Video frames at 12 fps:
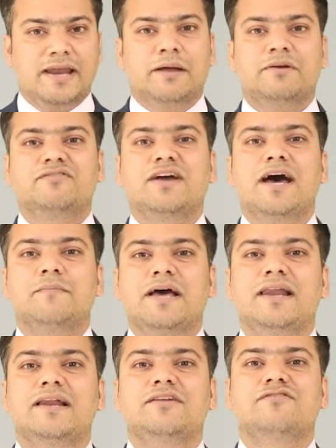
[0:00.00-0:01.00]
नमस्कार मैं
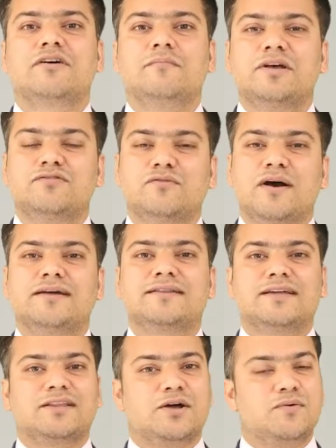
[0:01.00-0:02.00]
ललित शर्मा स्वागत
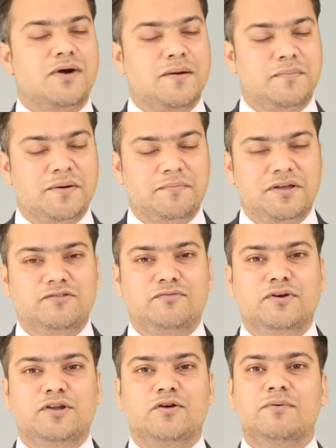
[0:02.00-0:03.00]
करता हूं आपका अपनी इस
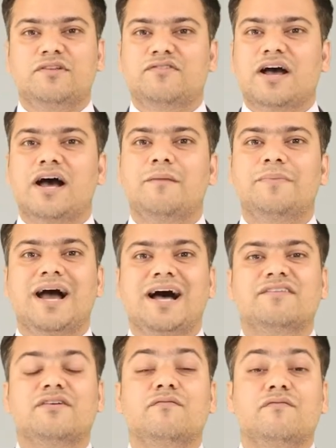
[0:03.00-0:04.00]
वीडियो में जहां पे
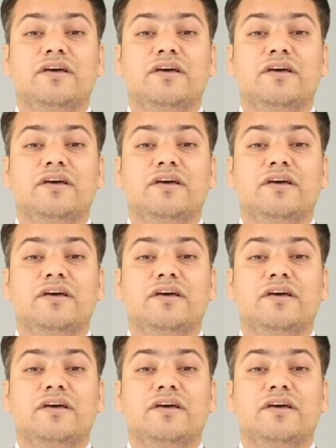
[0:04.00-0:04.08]
आज हम